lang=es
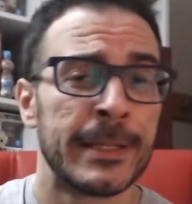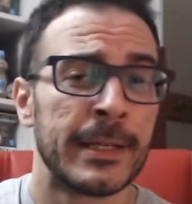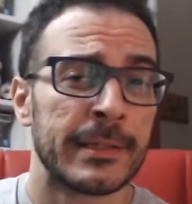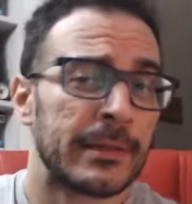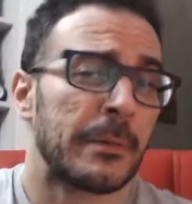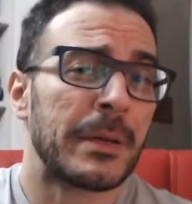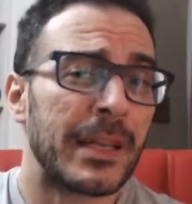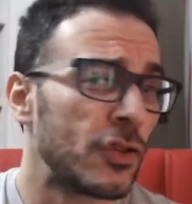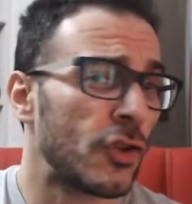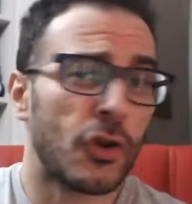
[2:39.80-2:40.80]
Ya sabéis
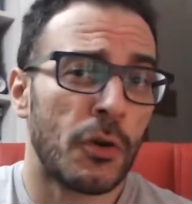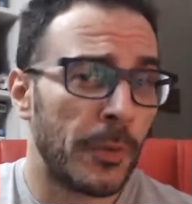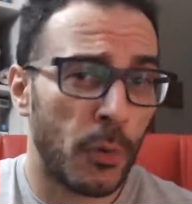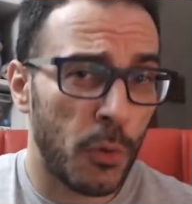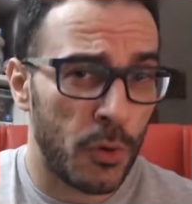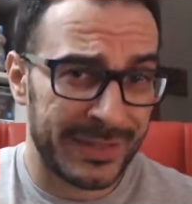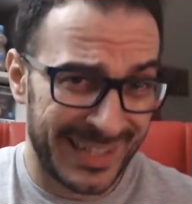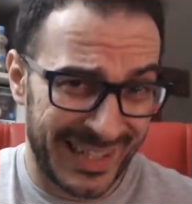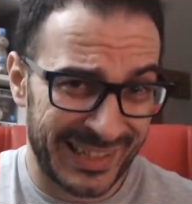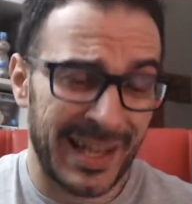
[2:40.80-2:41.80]
que yo no compro juegos en
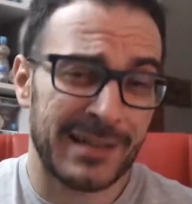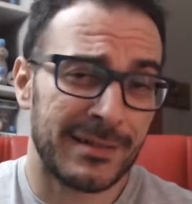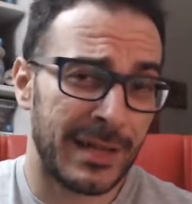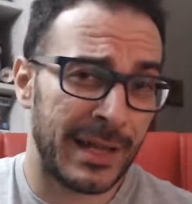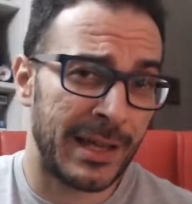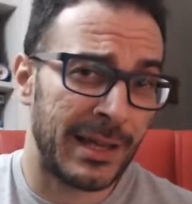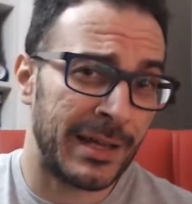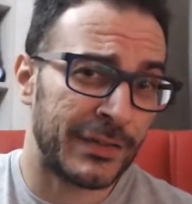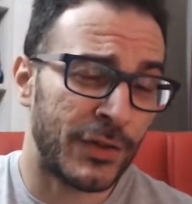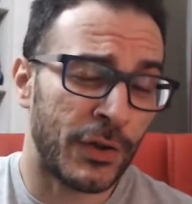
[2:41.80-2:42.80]
digital,
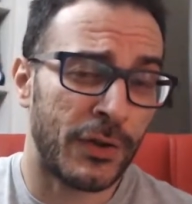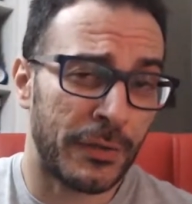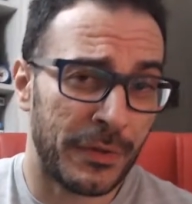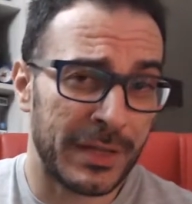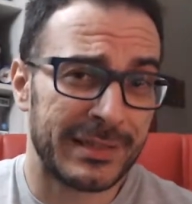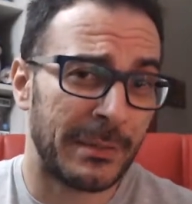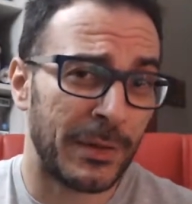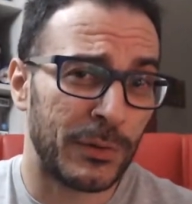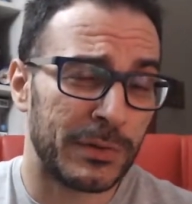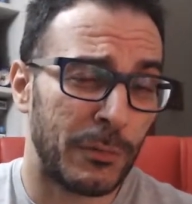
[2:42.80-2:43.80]
eh, soy coleccionista,
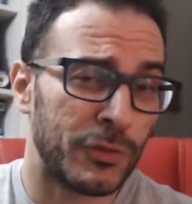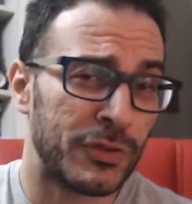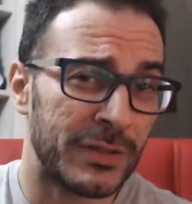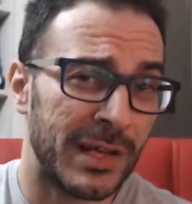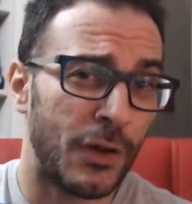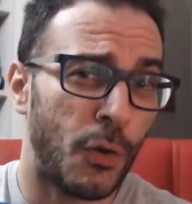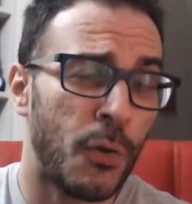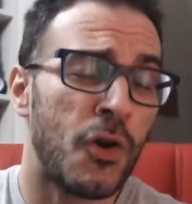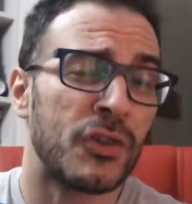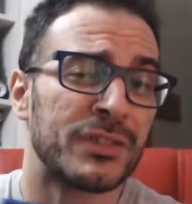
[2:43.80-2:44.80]
me gusta mucho tener los
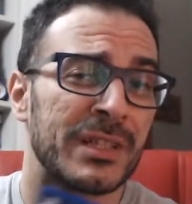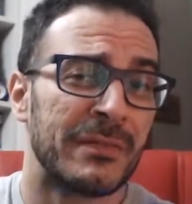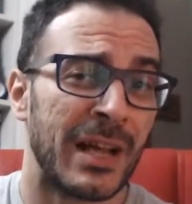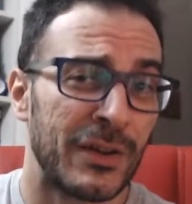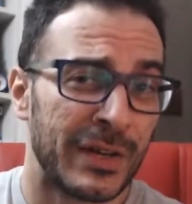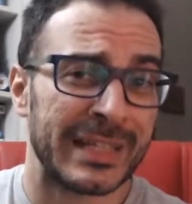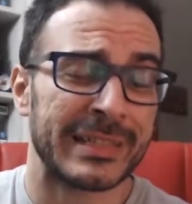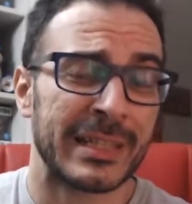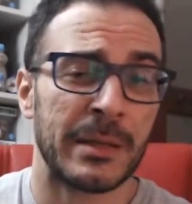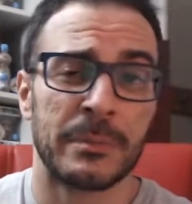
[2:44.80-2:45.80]
juegos, conservarlos en
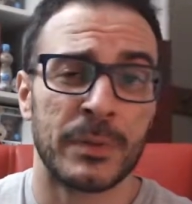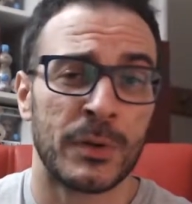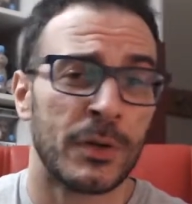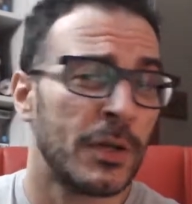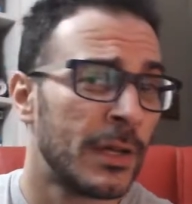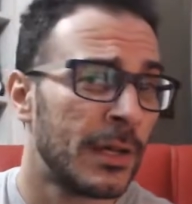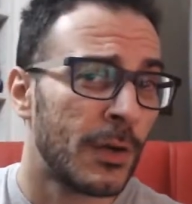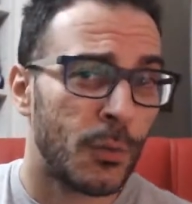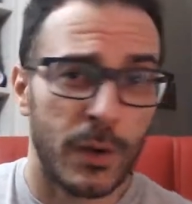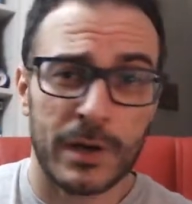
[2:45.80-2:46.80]
el tiempo,
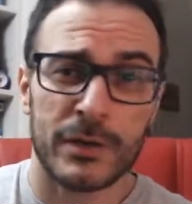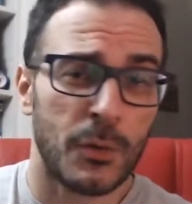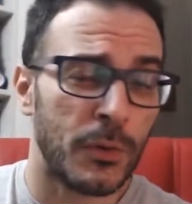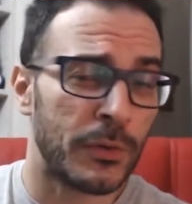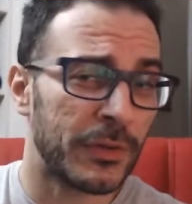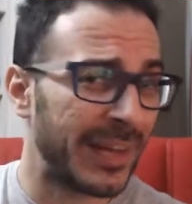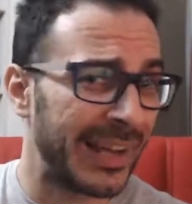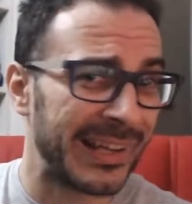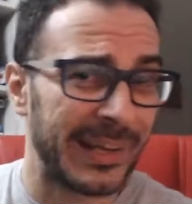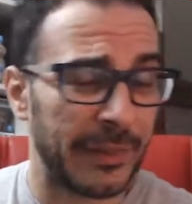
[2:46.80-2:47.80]
guardo juegos de otras
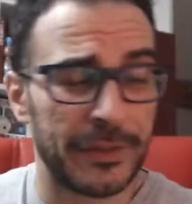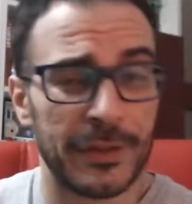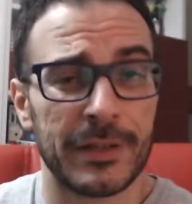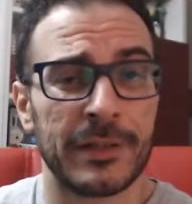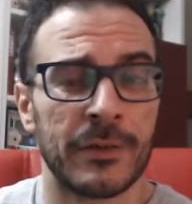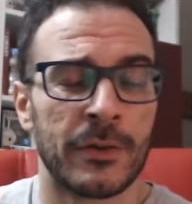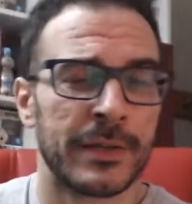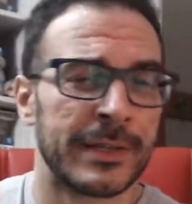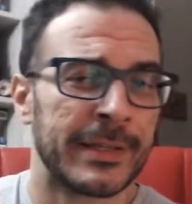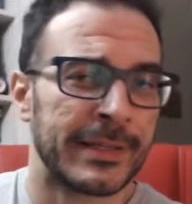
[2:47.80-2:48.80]
generaciones,
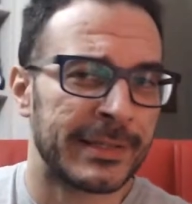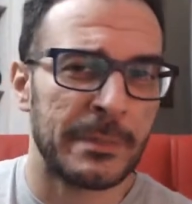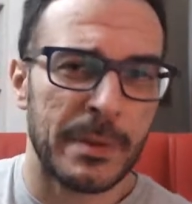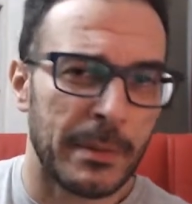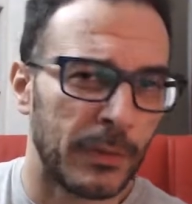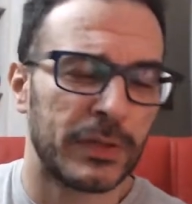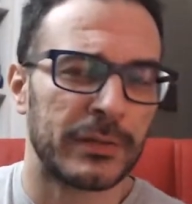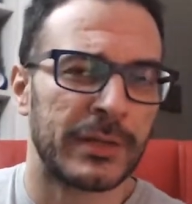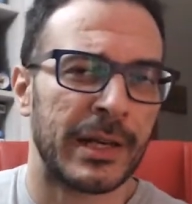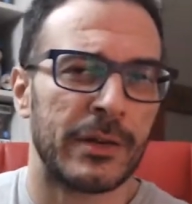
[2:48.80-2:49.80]
¿no? Y, siempre me ha
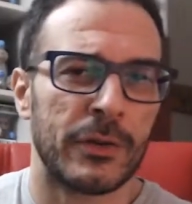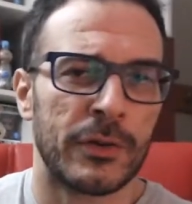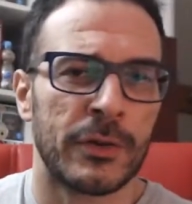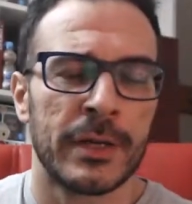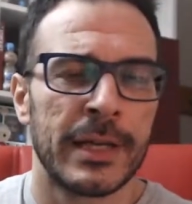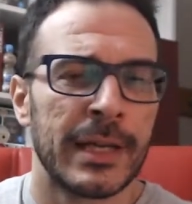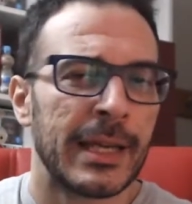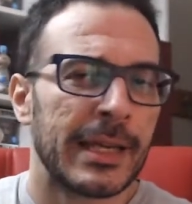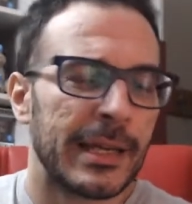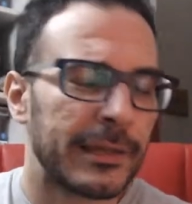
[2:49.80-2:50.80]
gustado tenerlos, ¿no?
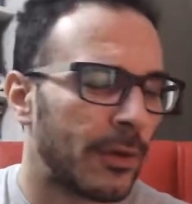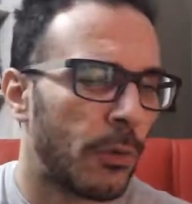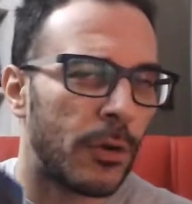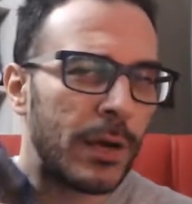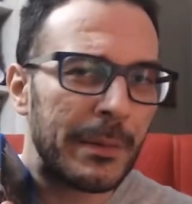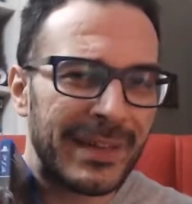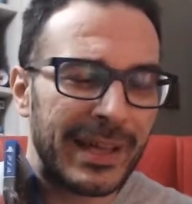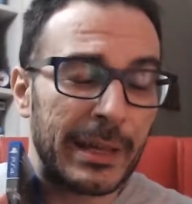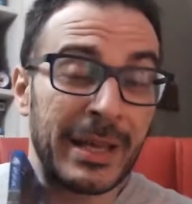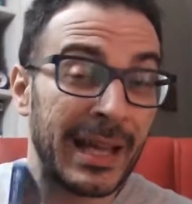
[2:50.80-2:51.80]
Y este juego la verdad
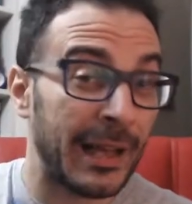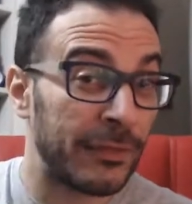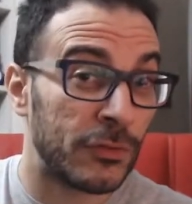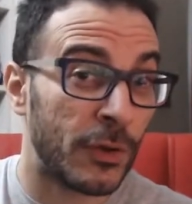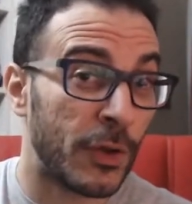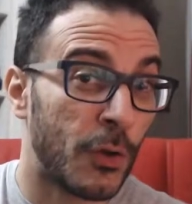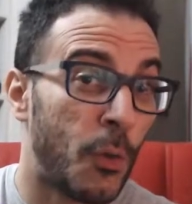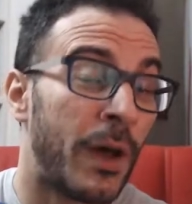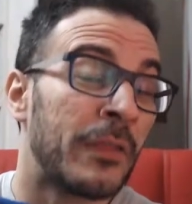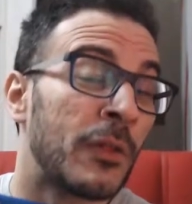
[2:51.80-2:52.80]
es que me encantó y
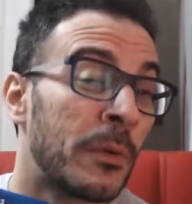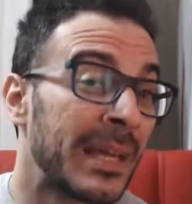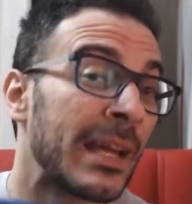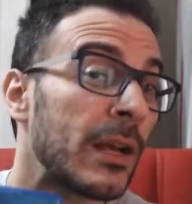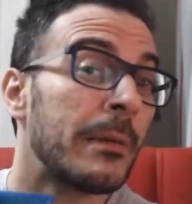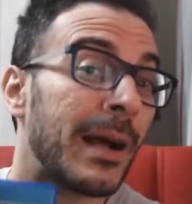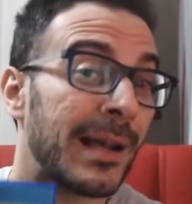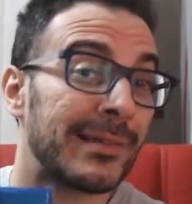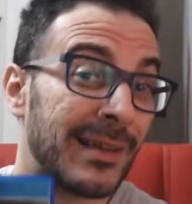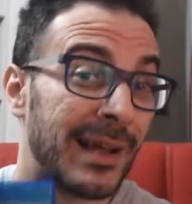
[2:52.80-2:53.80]
cuando vi que lo
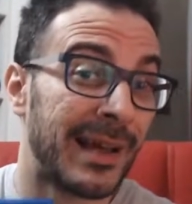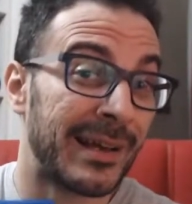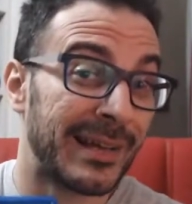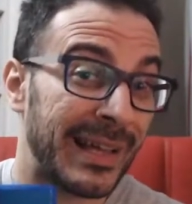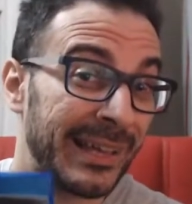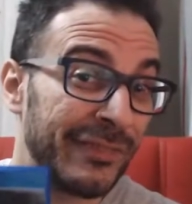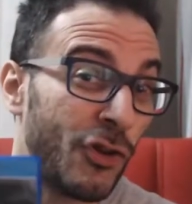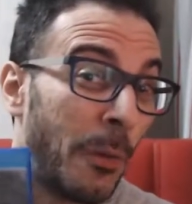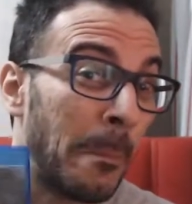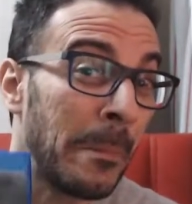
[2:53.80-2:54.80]
iban a sacar en
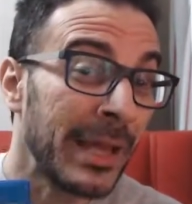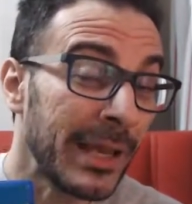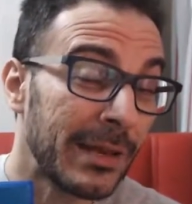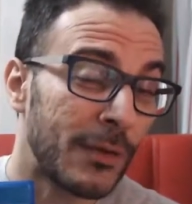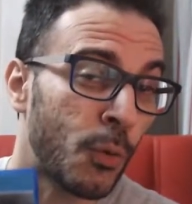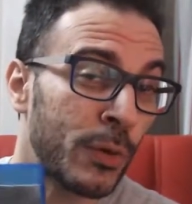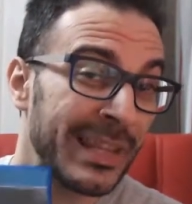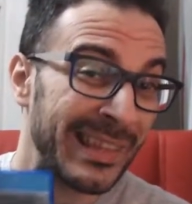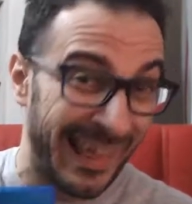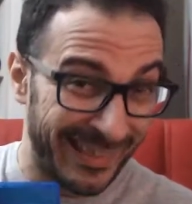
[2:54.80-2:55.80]
2.000
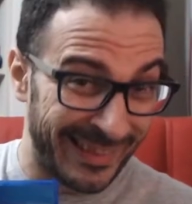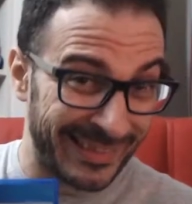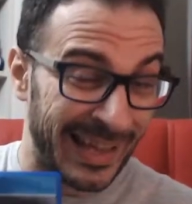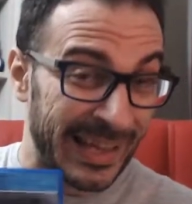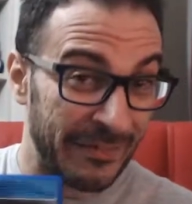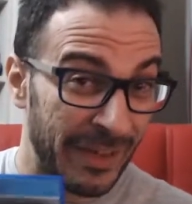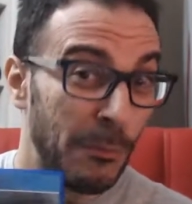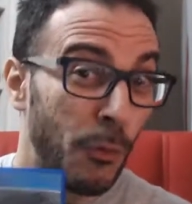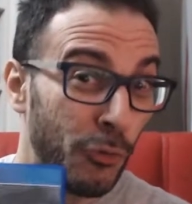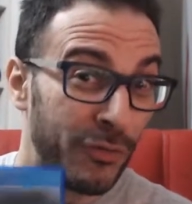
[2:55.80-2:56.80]
unidades a
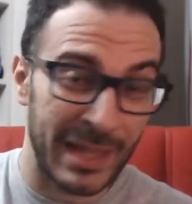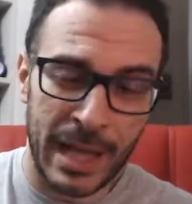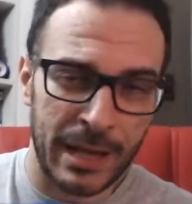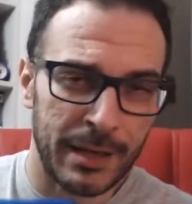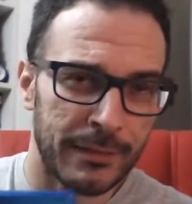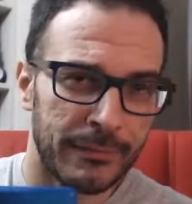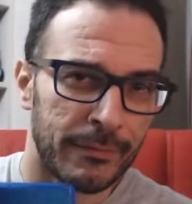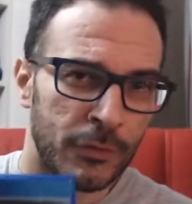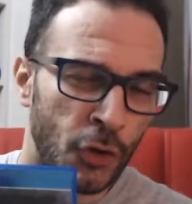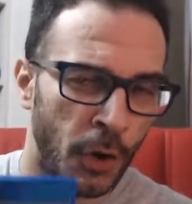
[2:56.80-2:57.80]
nivel mundial,
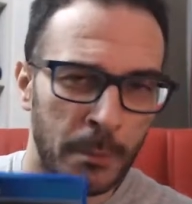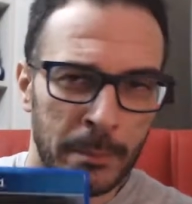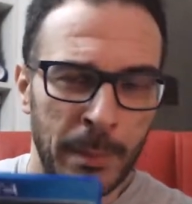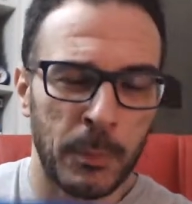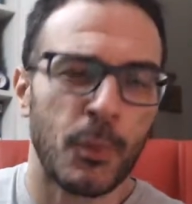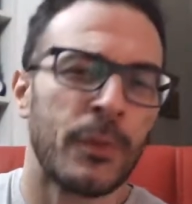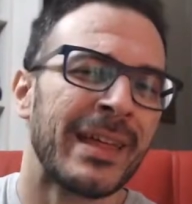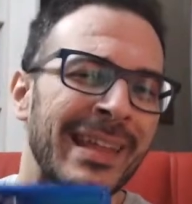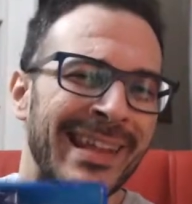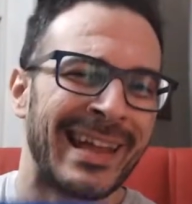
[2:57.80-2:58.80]
no me
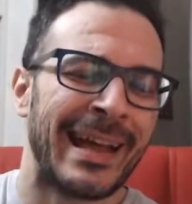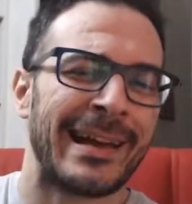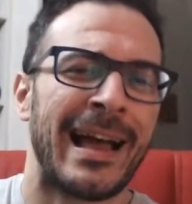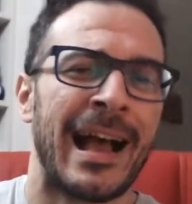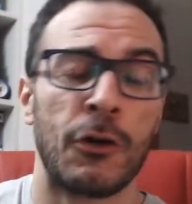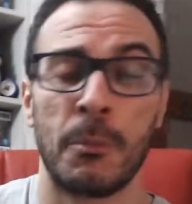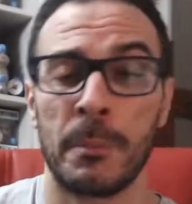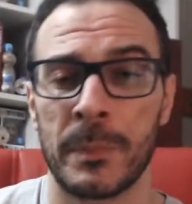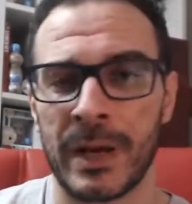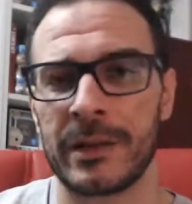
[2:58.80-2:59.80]
pude negar a
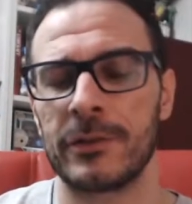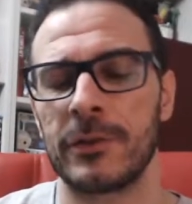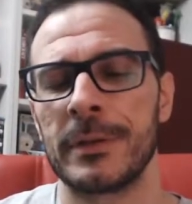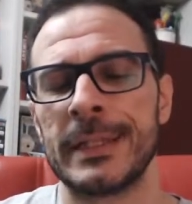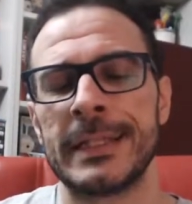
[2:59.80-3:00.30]
comprarlo.